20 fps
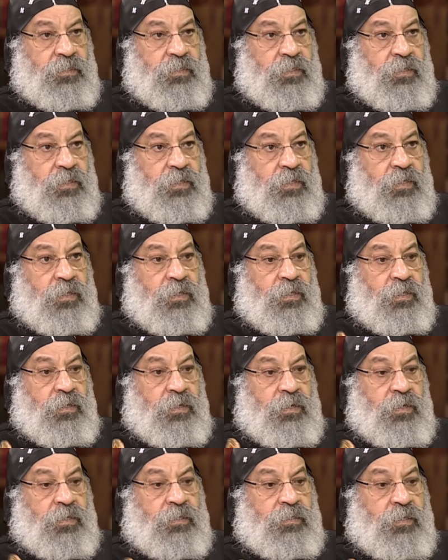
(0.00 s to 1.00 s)
صحيح
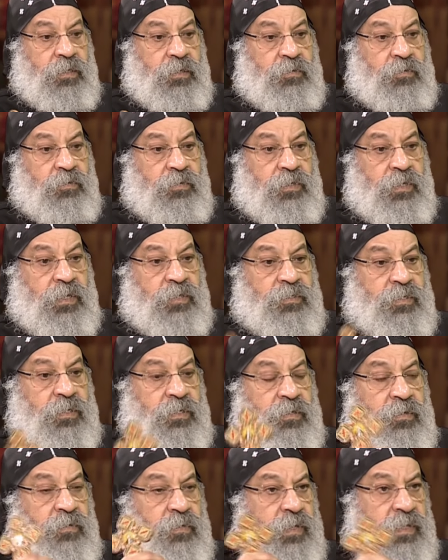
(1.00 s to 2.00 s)
قد يكون
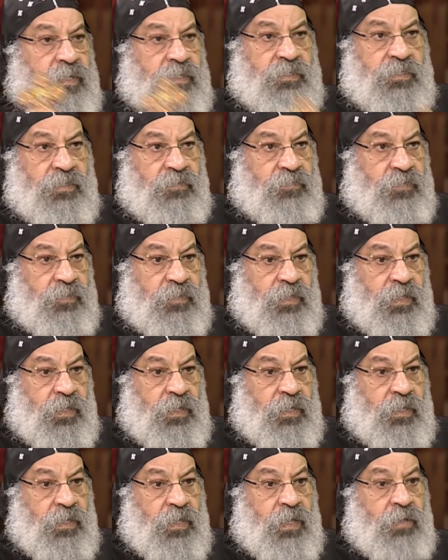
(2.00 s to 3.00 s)
عشان هو هيستفيد
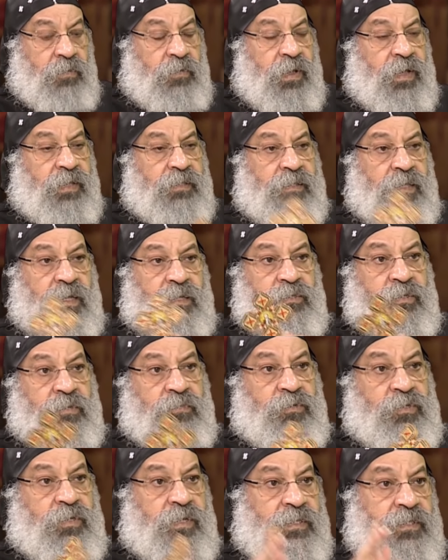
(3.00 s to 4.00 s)
حاجة أو حتى عشان
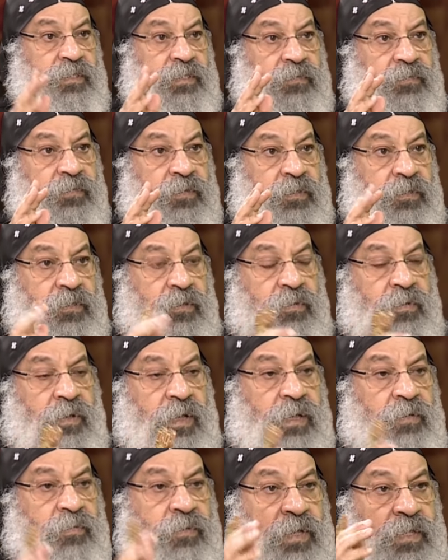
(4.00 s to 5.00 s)
مش هيستفيد هو
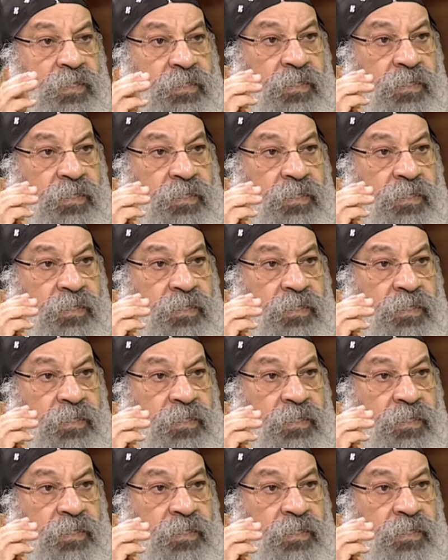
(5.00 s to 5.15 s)
غاوي